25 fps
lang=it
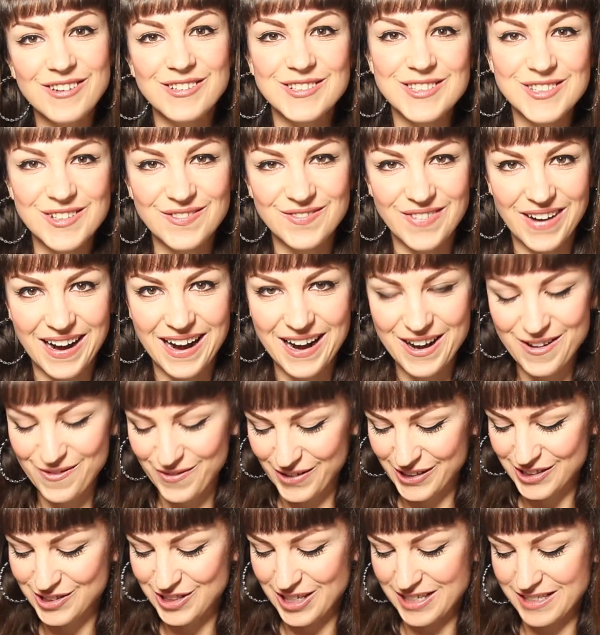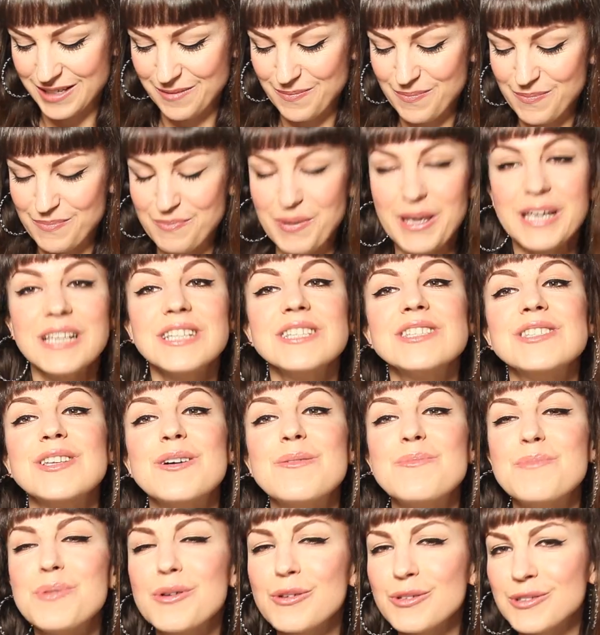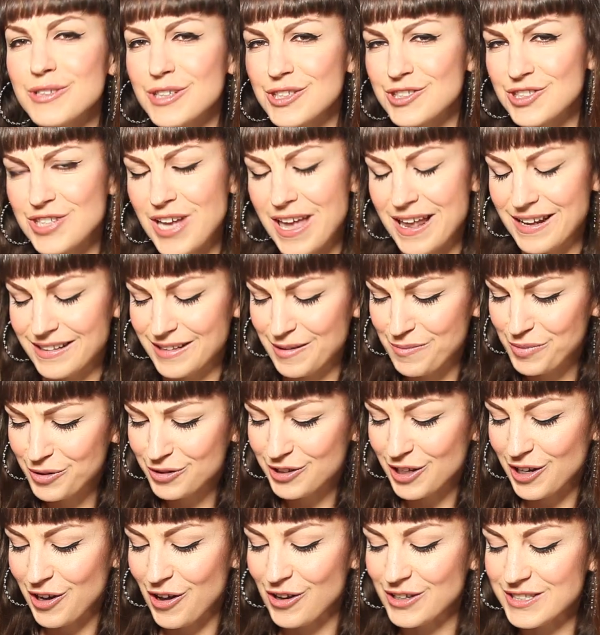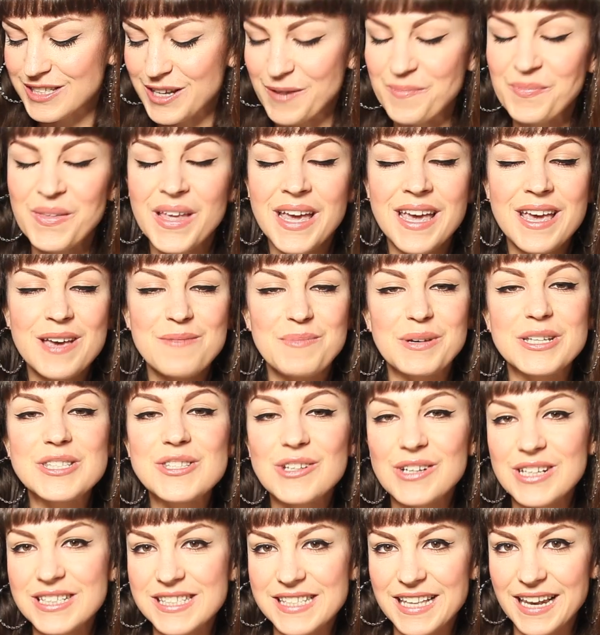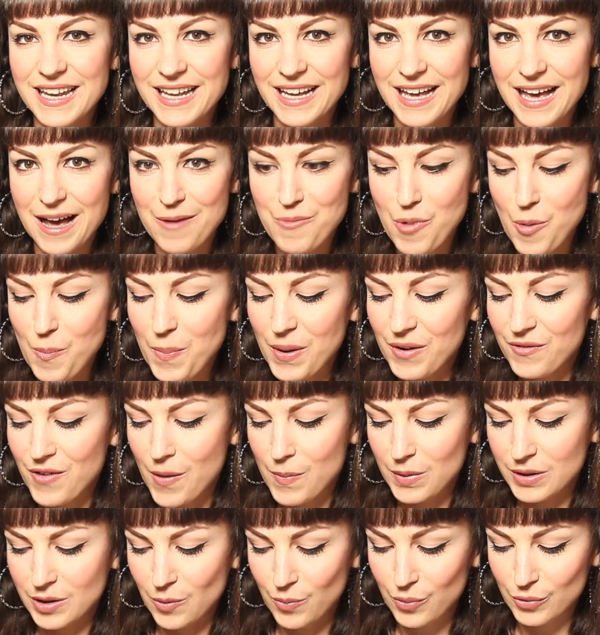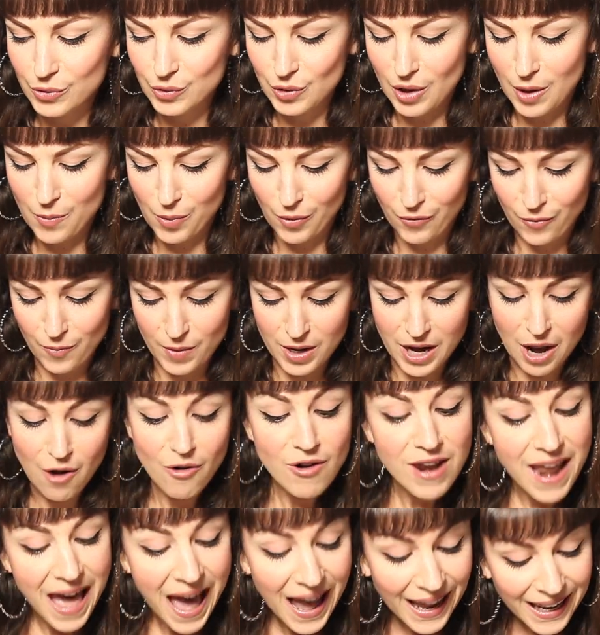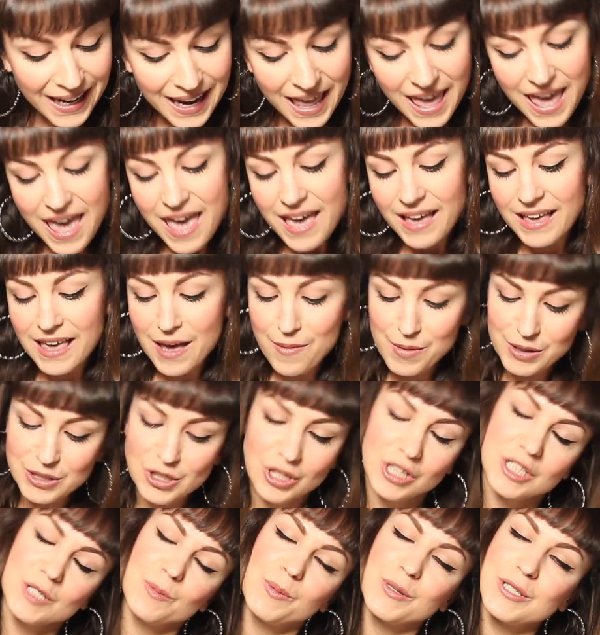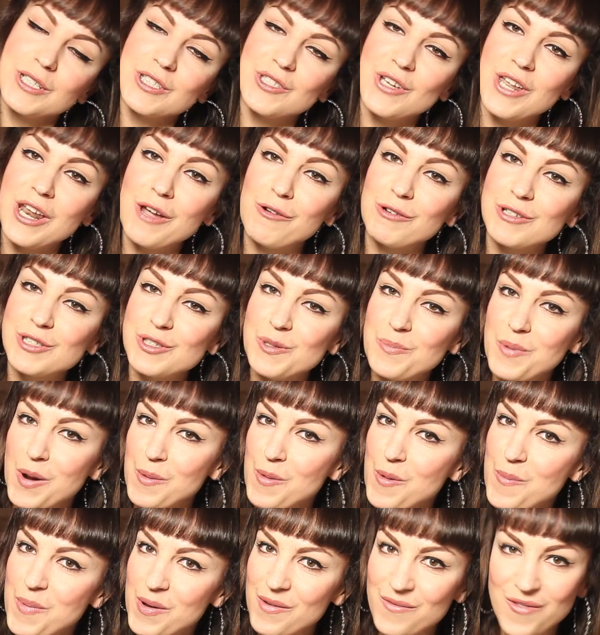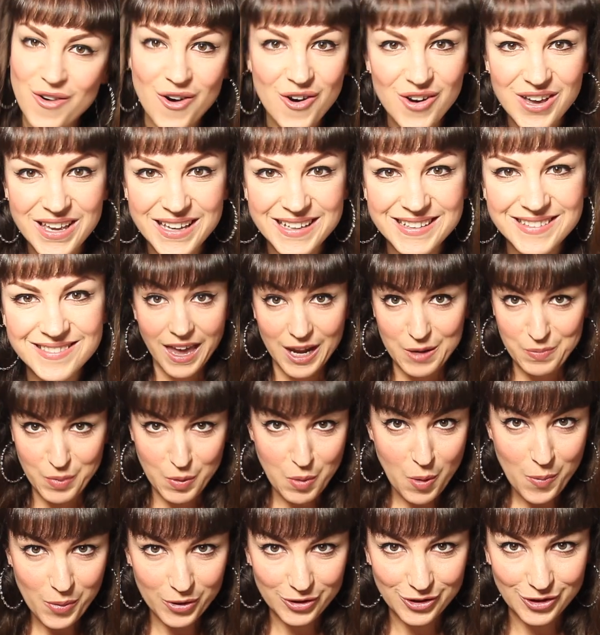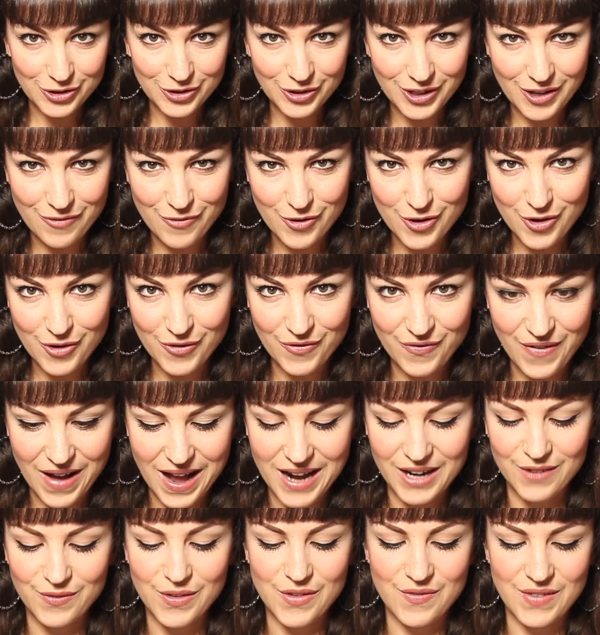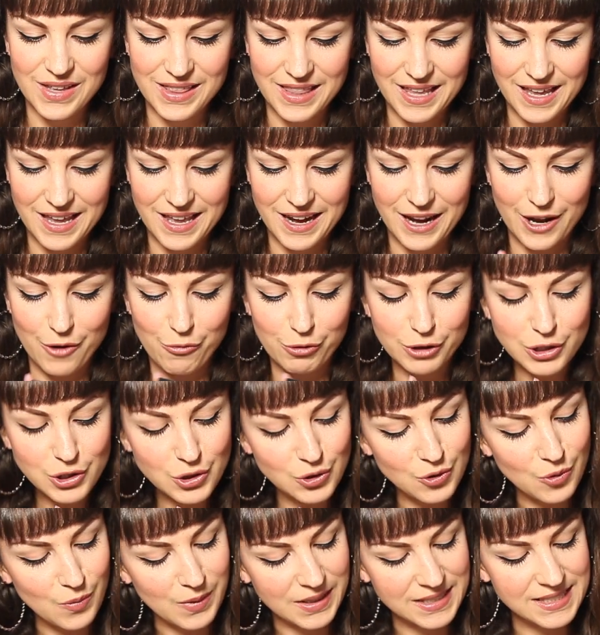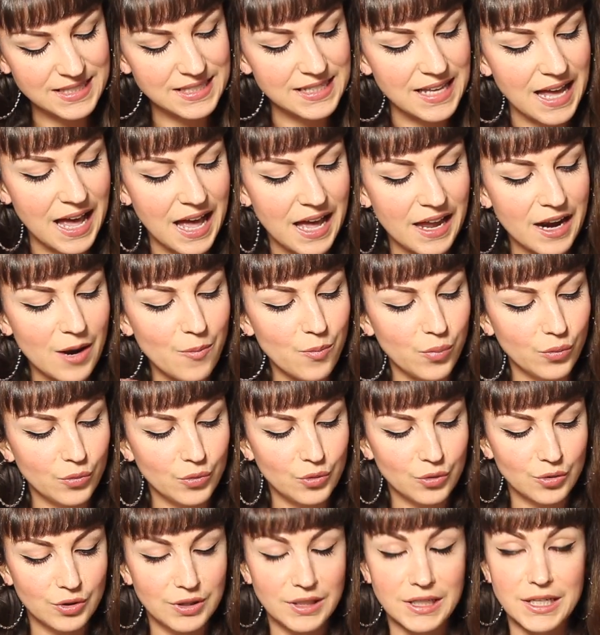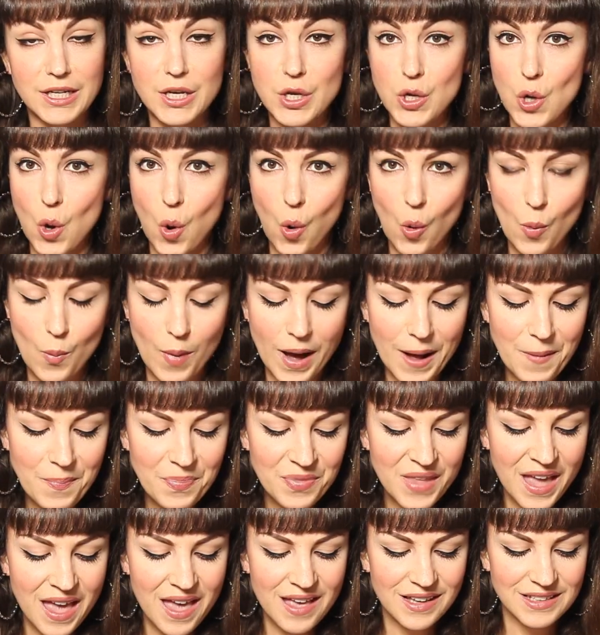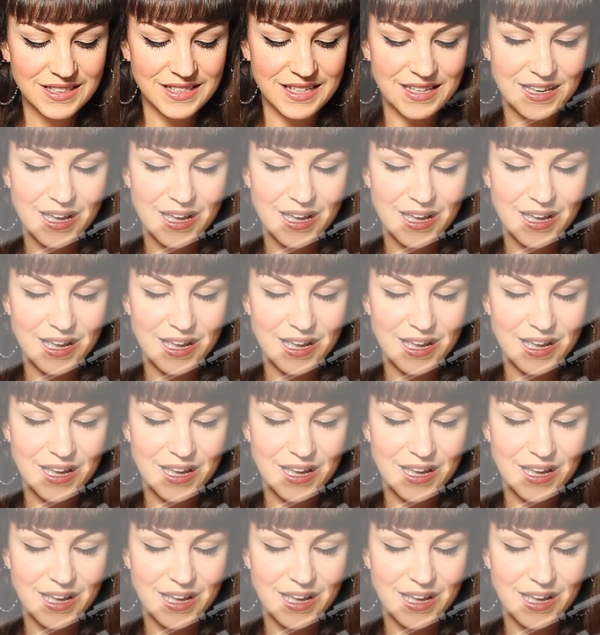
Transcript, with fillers: non so parlare il francese. Brutta scelta. Penso, brutta scelta, brutta cosa. Mm. Penso che si lega a Mon Parfum ed appunto una profumeria online che ha messo a disposizione questo premio per voi. Il primo prodotto che voglio farvi vedere è questo mascara appunto di Nova si